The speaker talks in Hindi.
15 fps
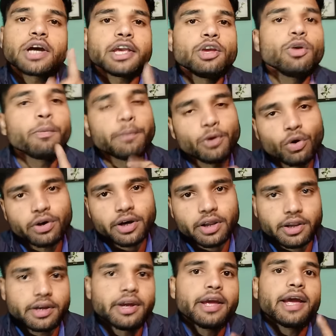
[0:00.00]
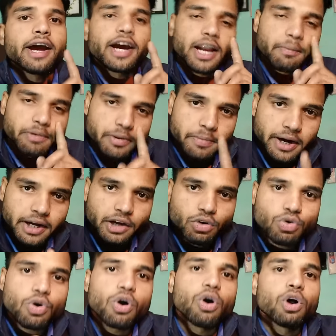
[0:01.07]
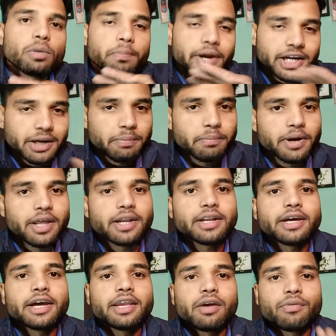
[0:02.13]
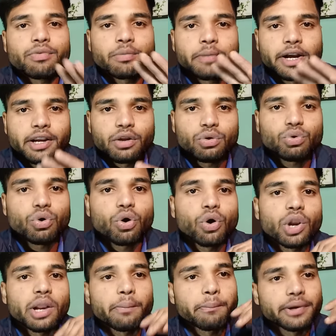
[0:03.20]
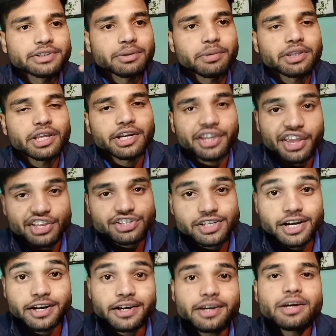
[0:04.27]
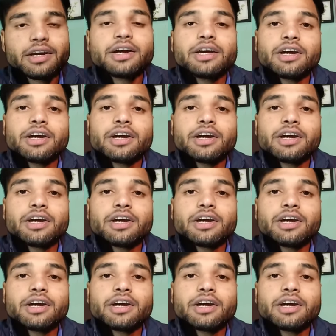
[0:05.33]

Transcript: उसका ही उपयोग करें अगर आपकी बैटरी को और बैकअप बढ़ाना है या फिर बैटरी को और लंबे समय तक ईंचना है